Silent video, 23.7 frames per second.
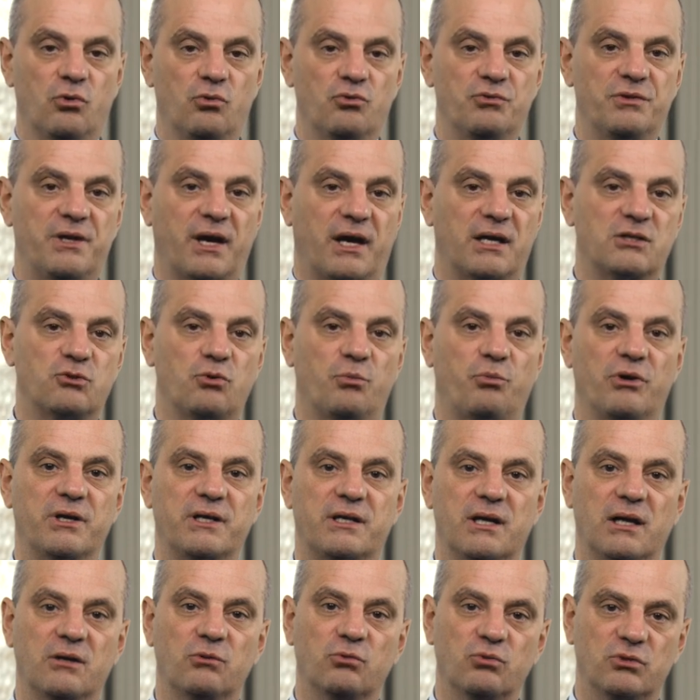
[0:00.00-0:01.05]
Une des raisons pour
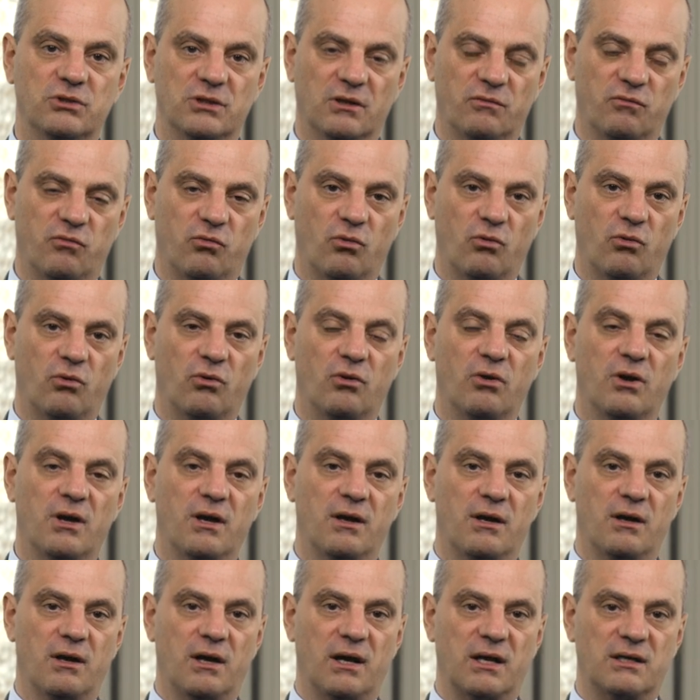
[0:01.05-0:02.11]
lesquelles nous avons
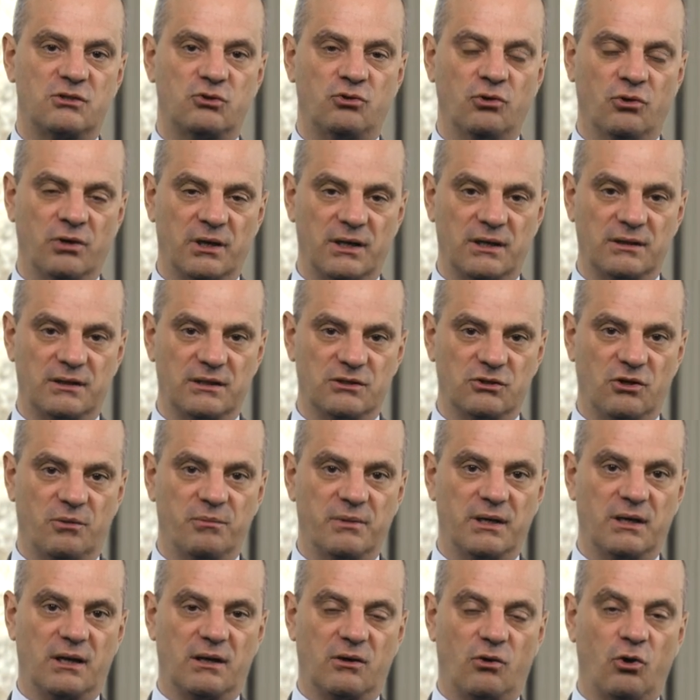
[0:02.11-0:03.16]
instauré
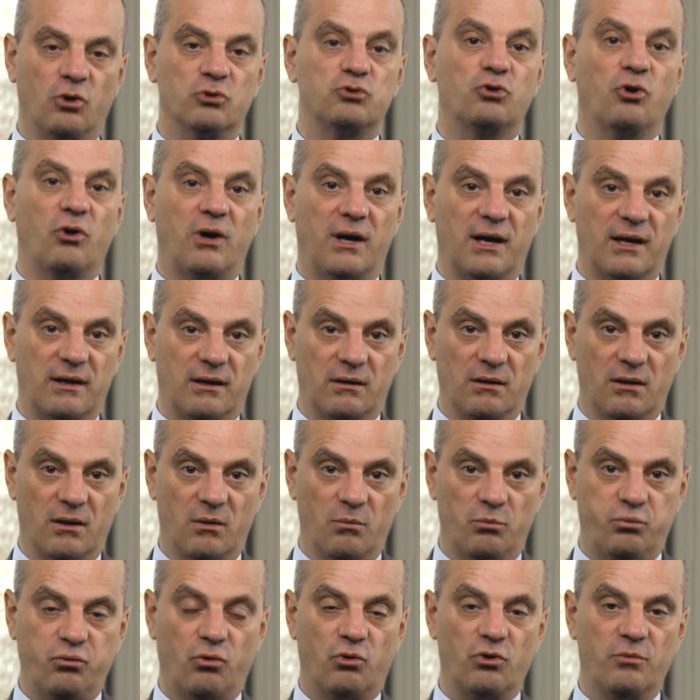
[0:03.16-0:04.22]
désormais un grand oral
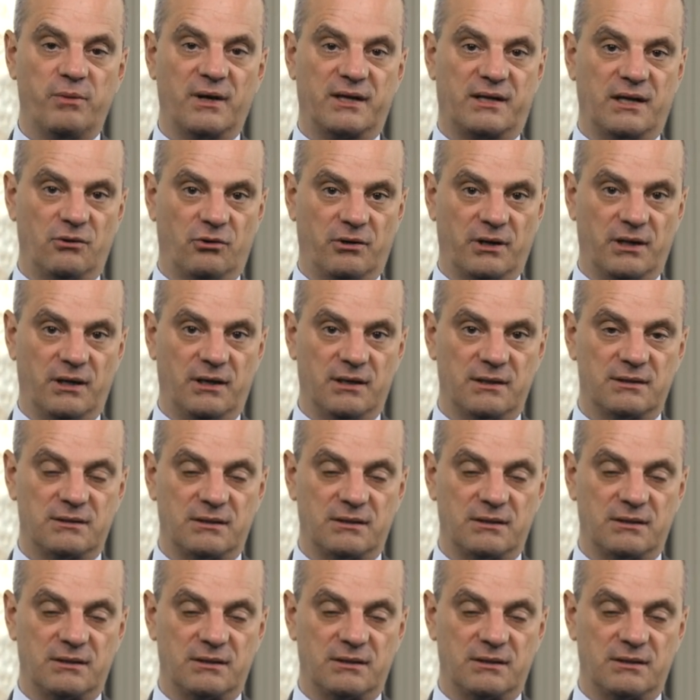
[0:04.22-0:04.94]
pour le baccalauréat,